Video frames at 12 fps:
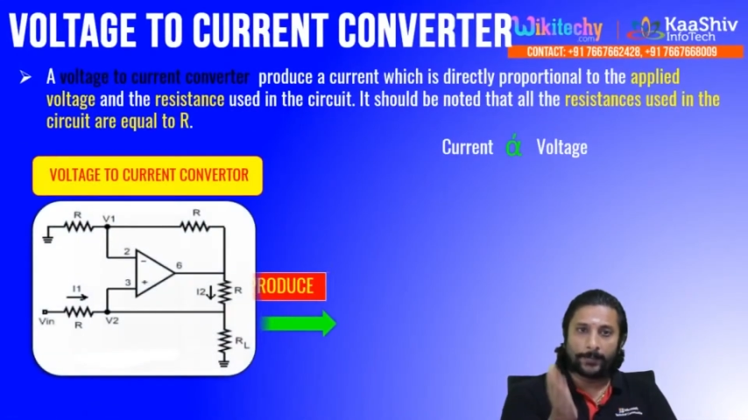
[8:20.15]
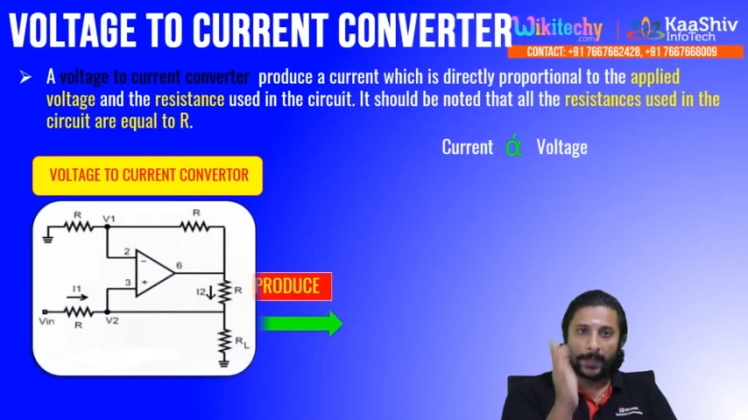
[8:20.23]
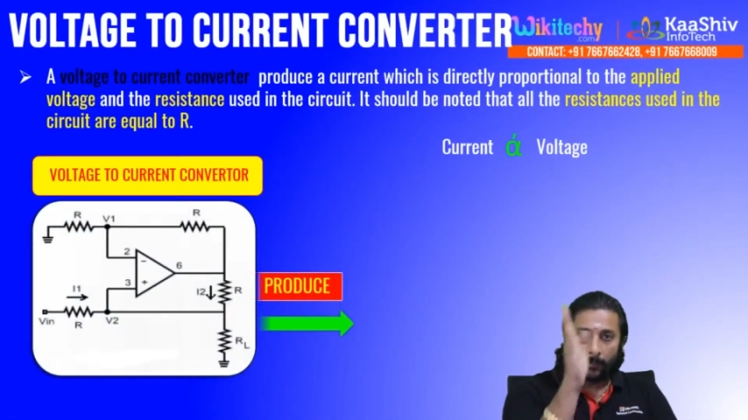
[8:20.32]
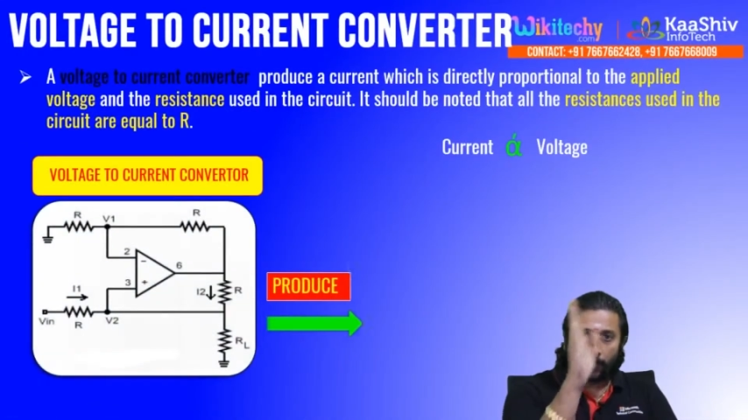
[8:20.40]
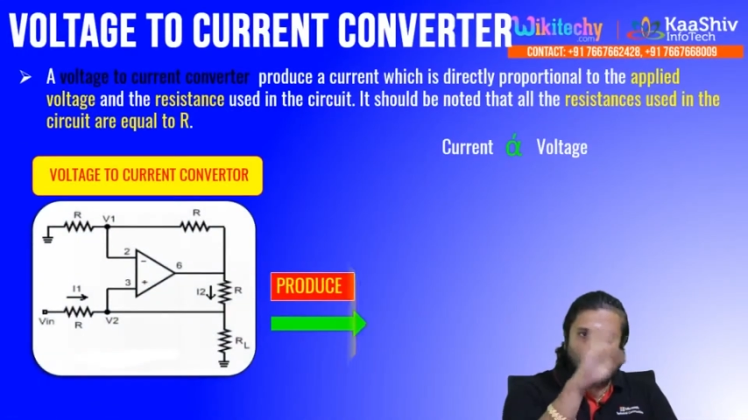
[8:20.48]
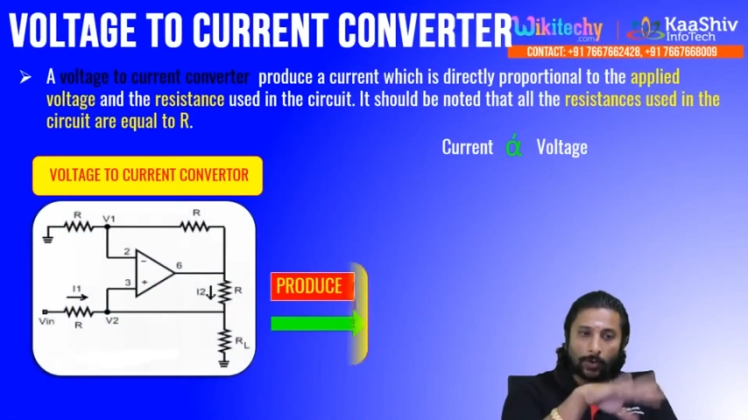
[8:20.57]

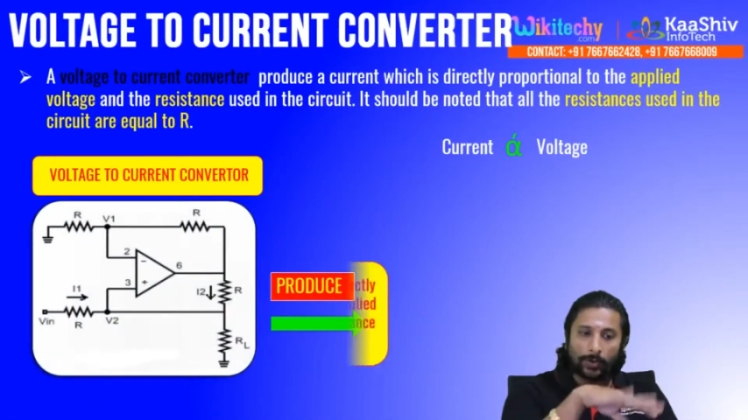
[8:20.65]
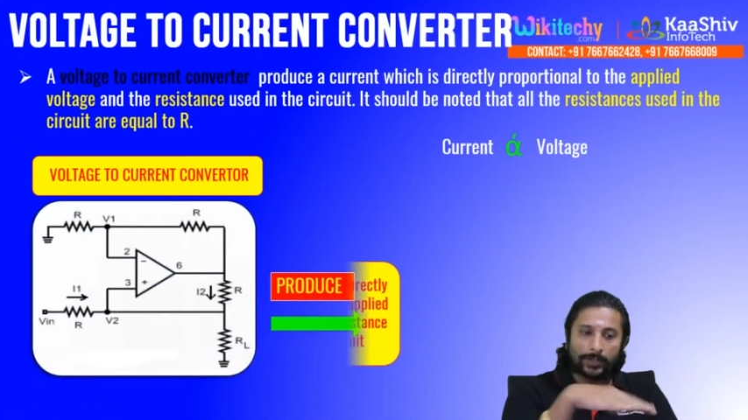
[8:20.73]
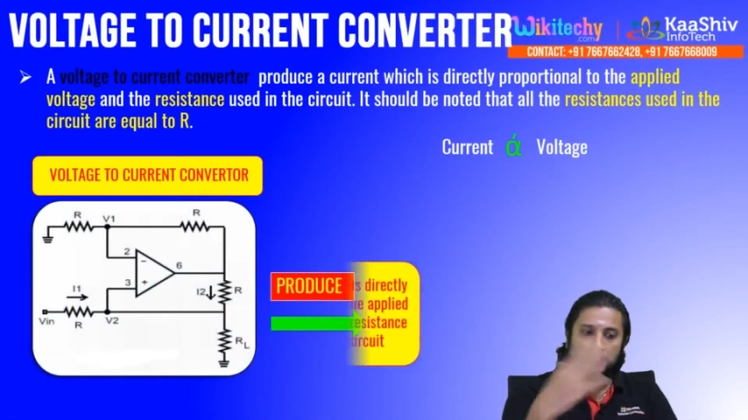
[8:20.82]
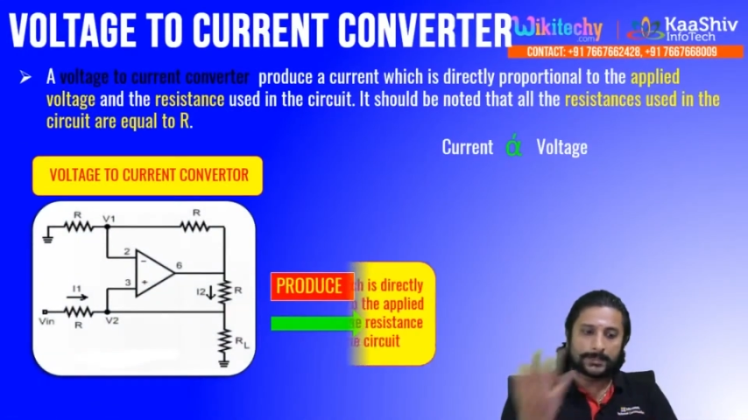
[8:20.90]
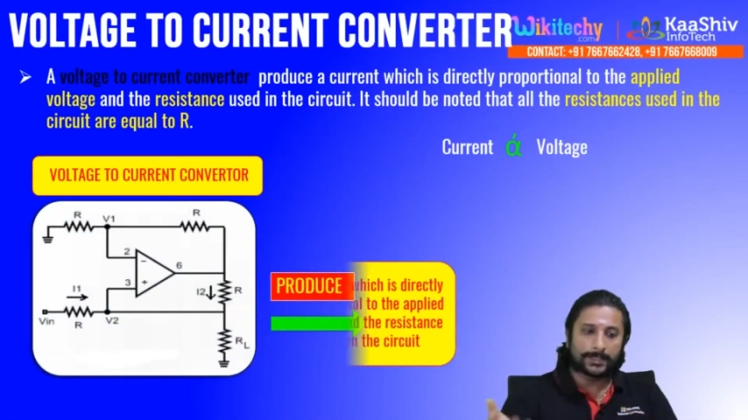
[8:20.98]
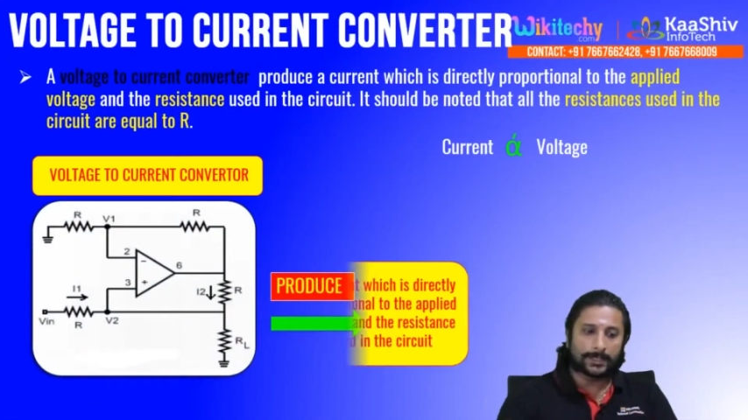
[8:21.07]
இப்போ
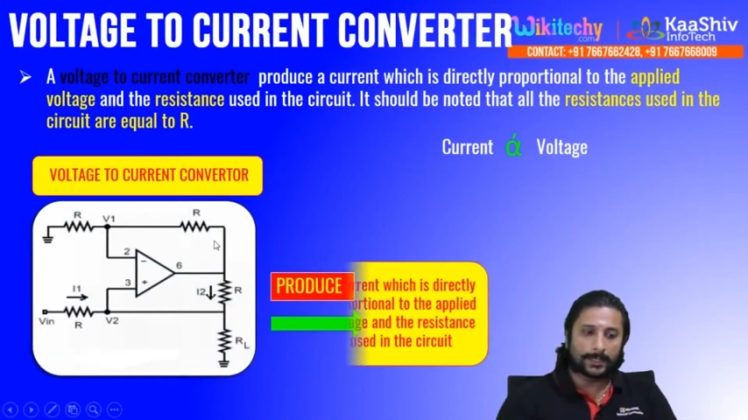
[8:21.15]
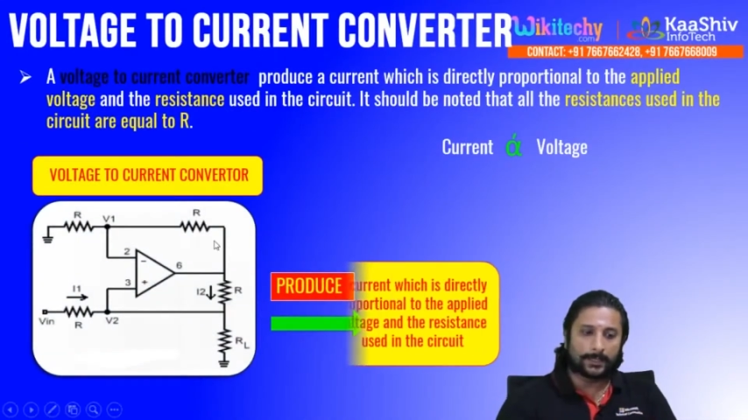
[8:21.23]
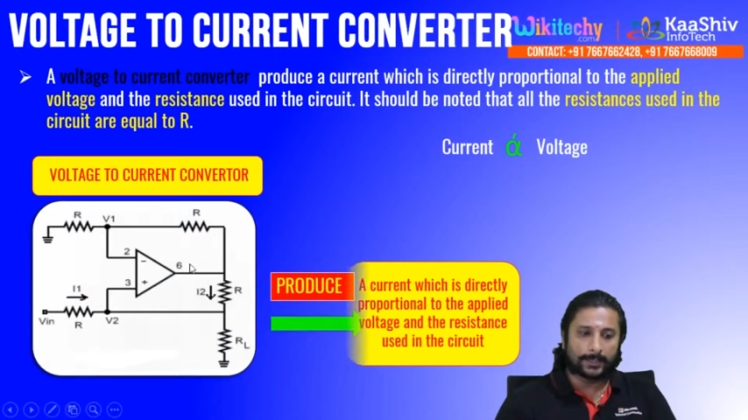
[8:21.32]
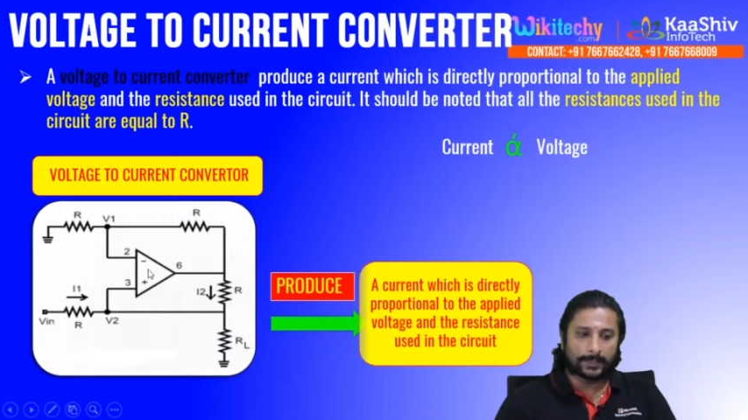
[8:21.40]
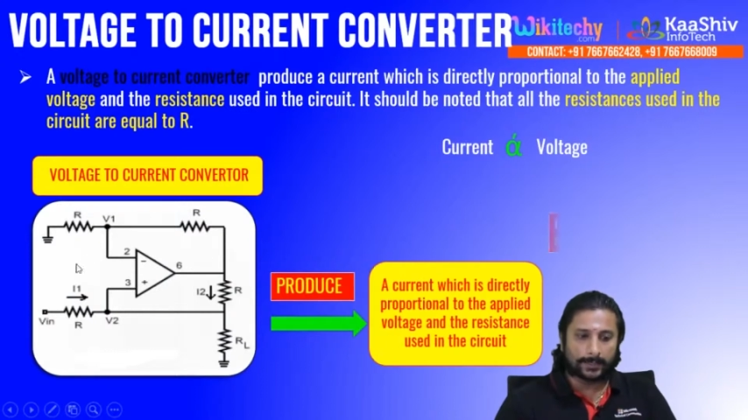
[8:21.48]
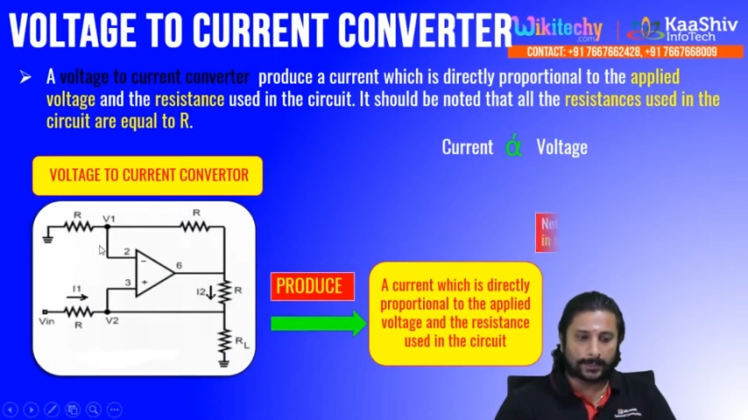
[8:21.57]
வோல்டேஜ்லேருந்து கரண்ட் எடுக்கிறதா